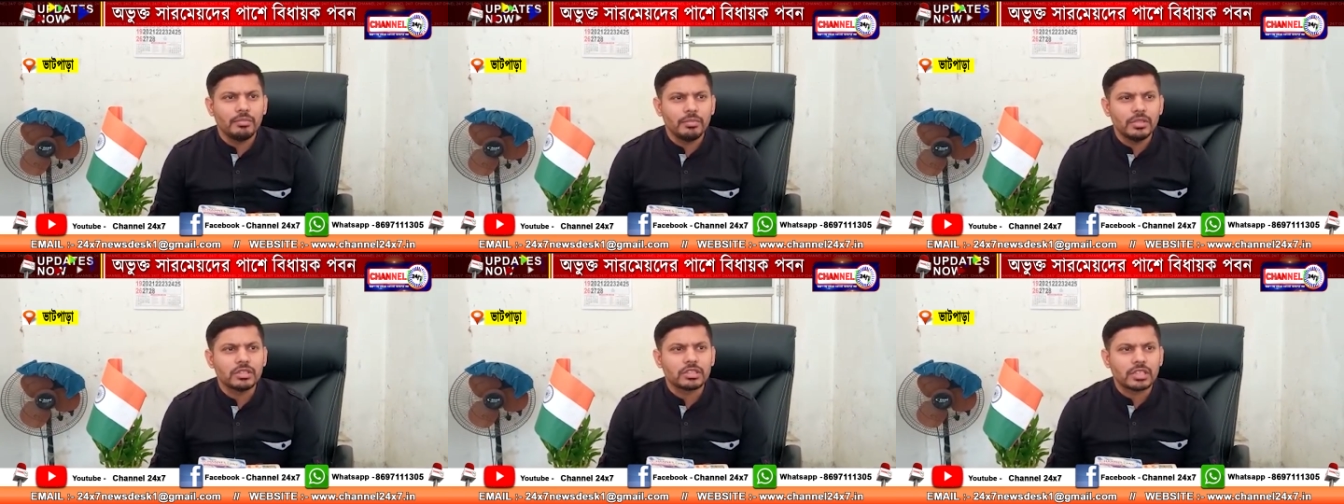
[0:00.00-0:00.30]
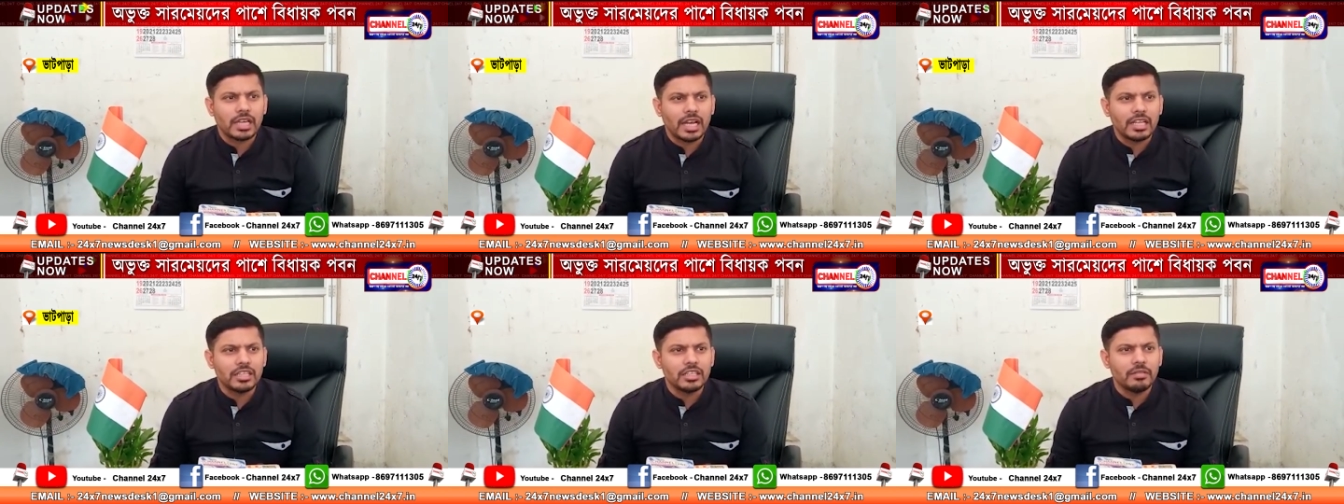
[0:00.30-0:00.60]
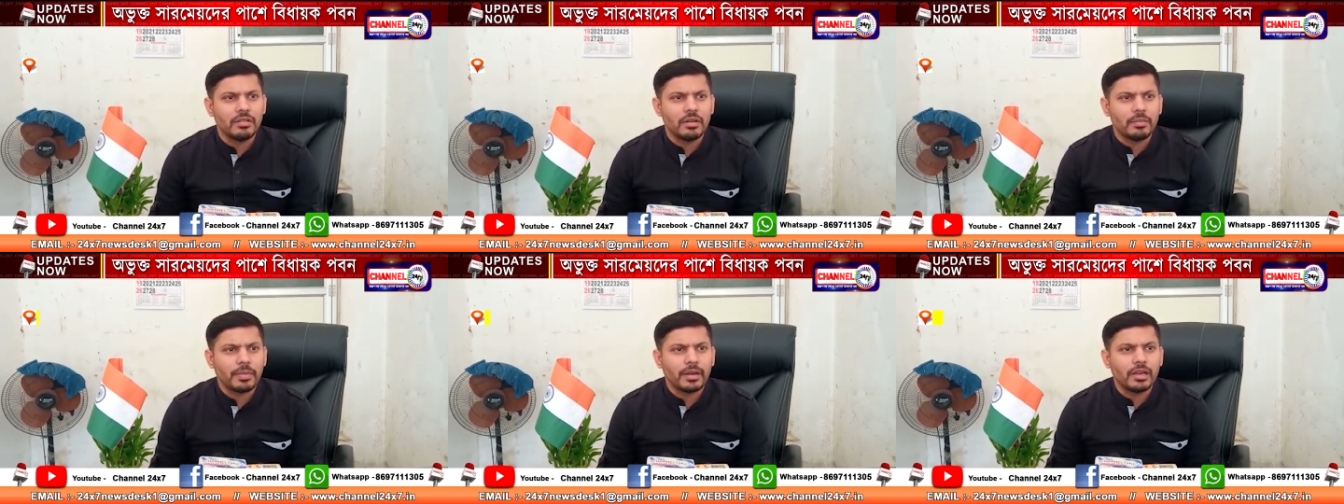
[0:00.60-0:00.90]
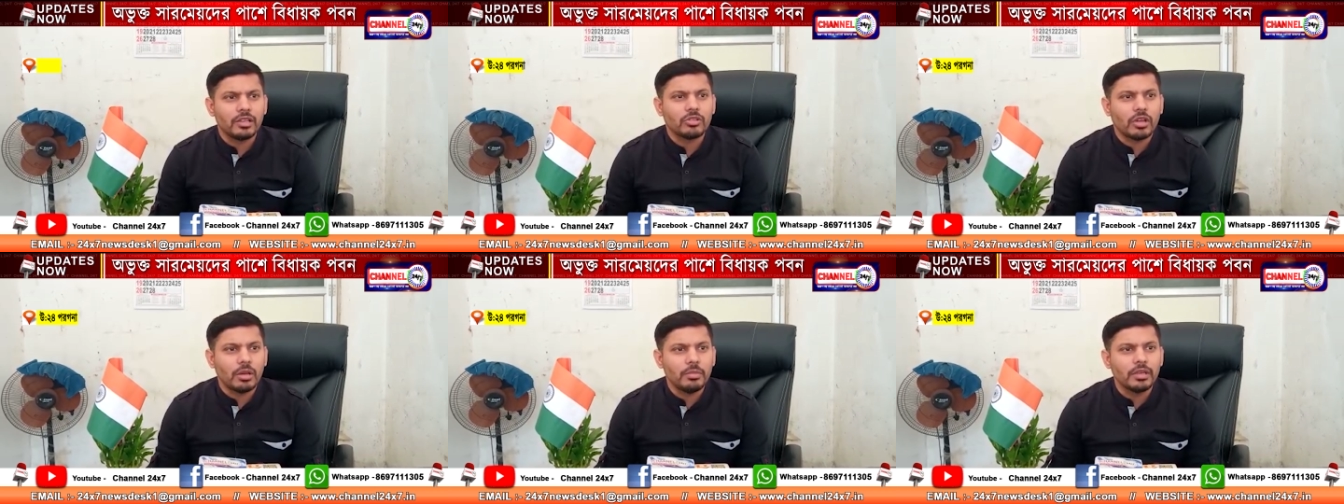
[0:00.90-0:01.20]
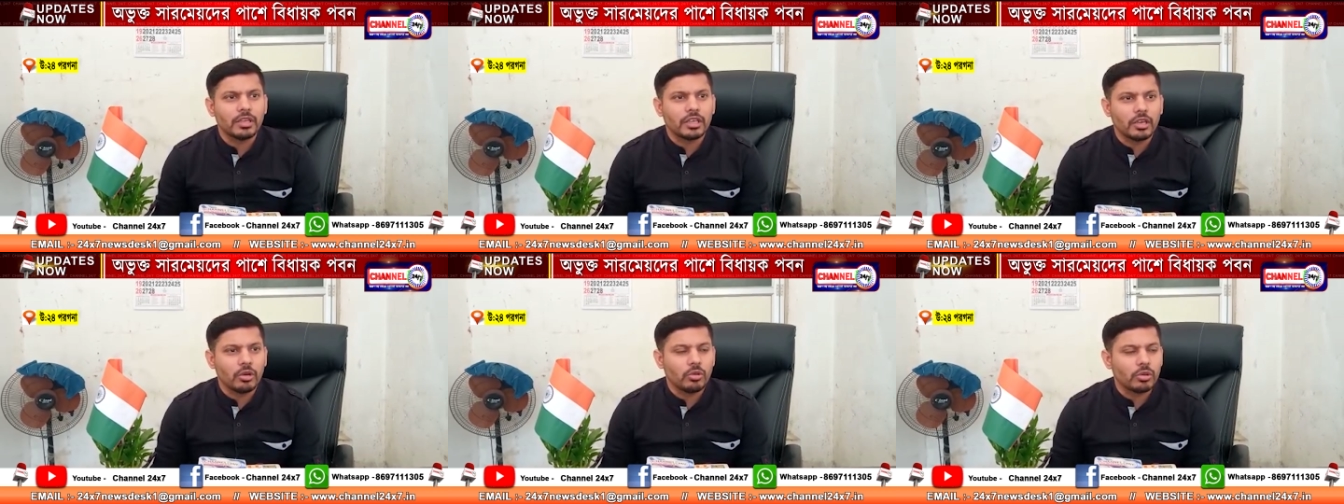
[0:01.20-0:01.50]
মিন্স কাজের ব্যাপারে তো
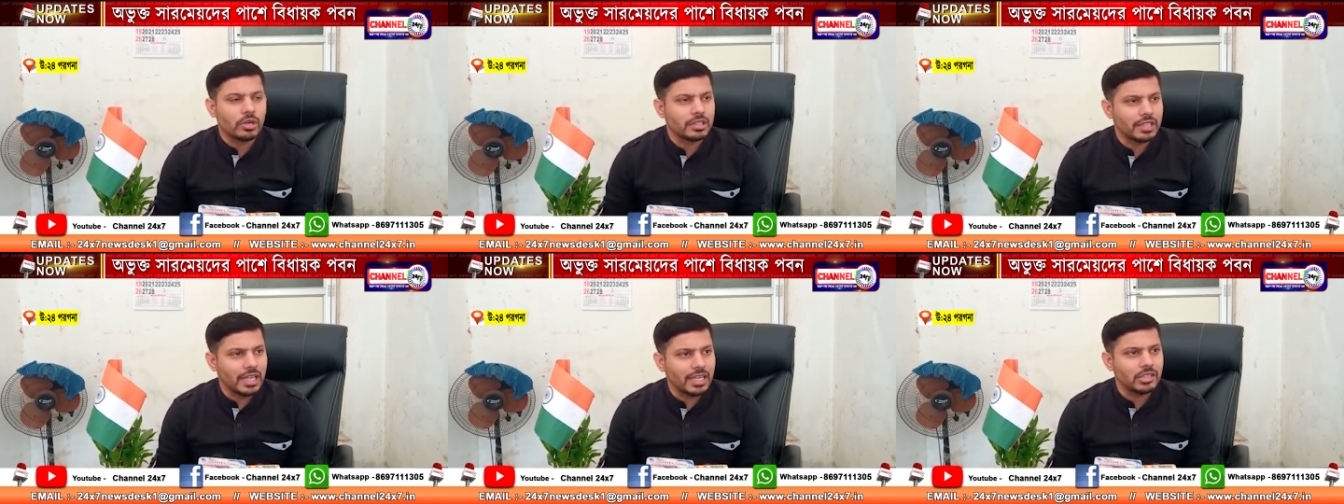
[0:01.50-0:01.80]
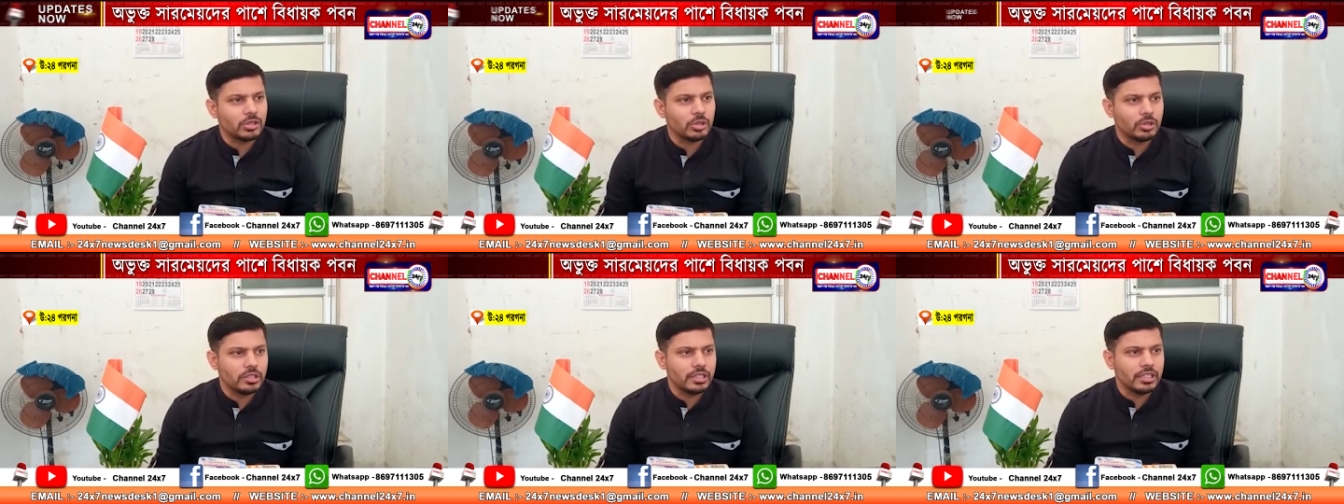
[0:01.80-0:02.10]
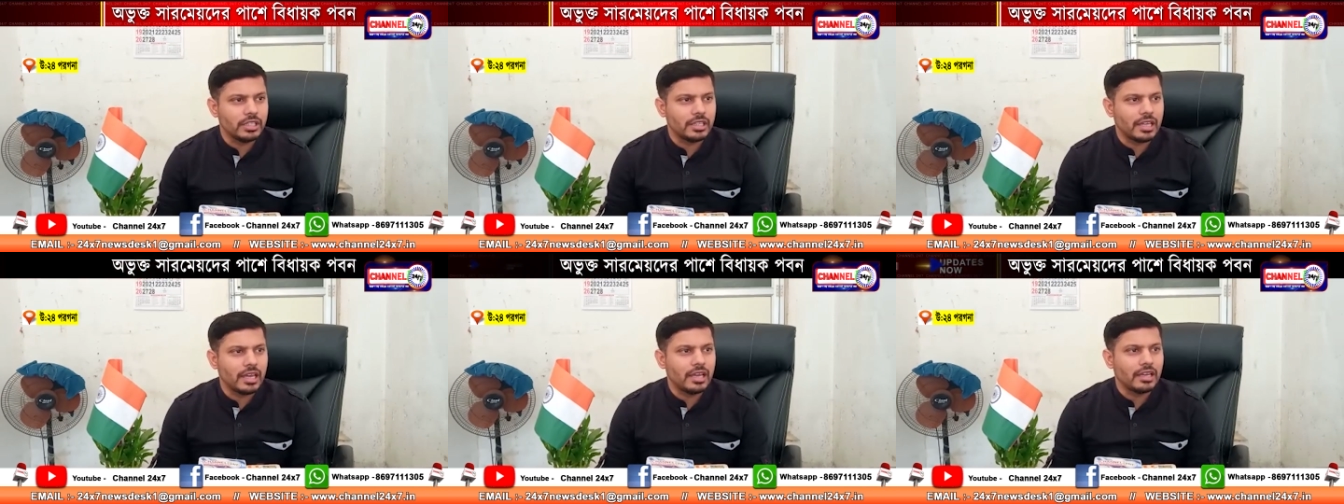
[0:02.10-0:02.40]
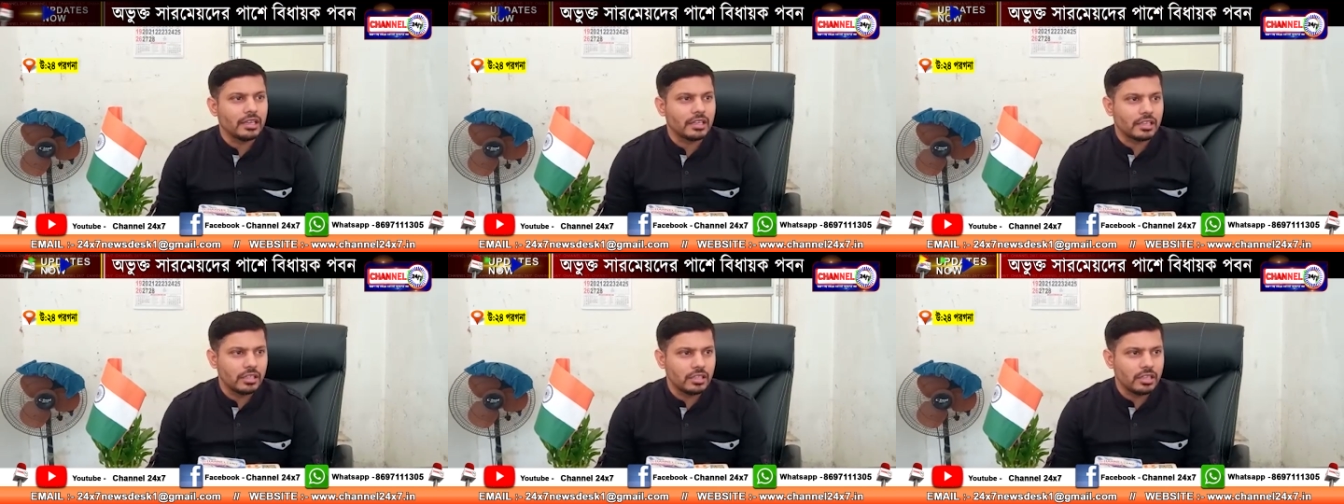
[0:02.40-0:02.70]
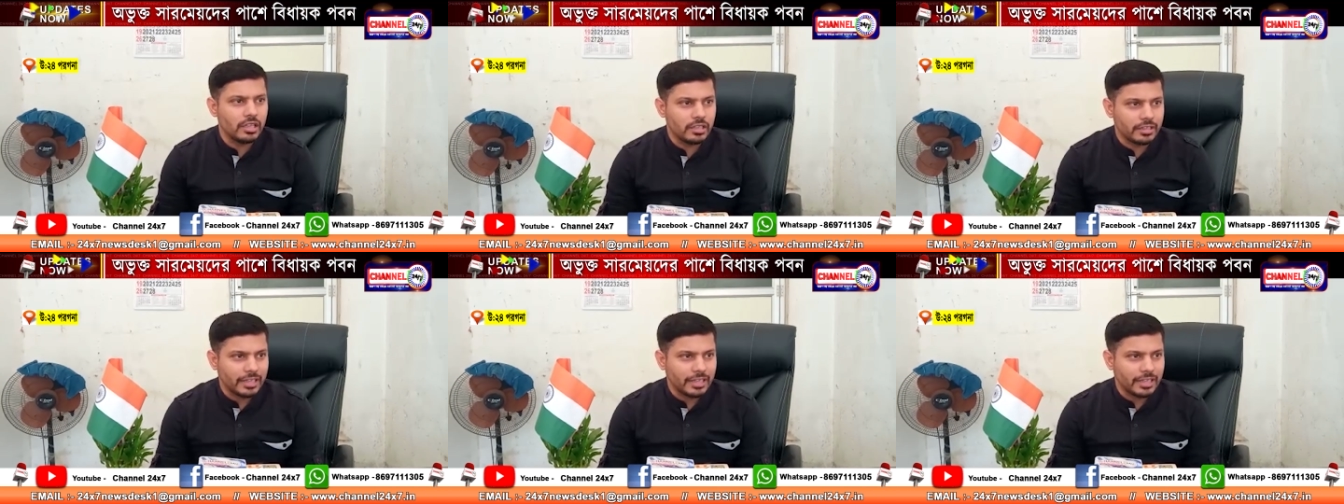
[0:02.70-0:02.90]
আমি কেউকে দায়িত্ব দিয়ে দেয় কি